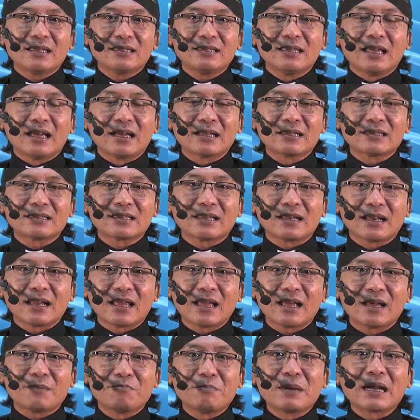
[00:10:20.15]
yang
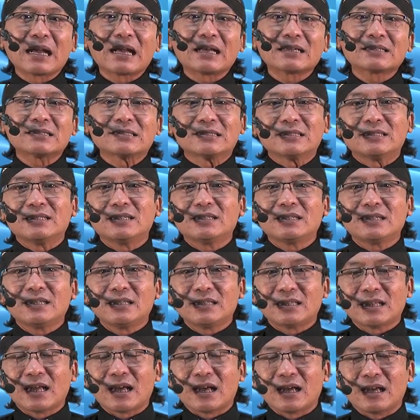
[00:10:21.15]
telah mengasihi
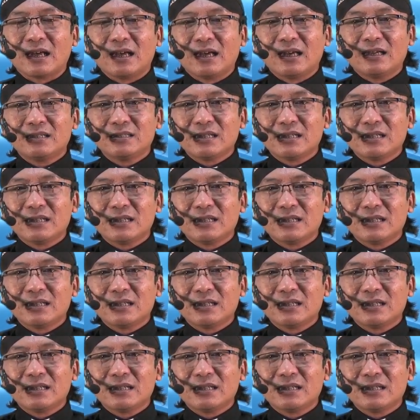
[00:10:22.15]
kita,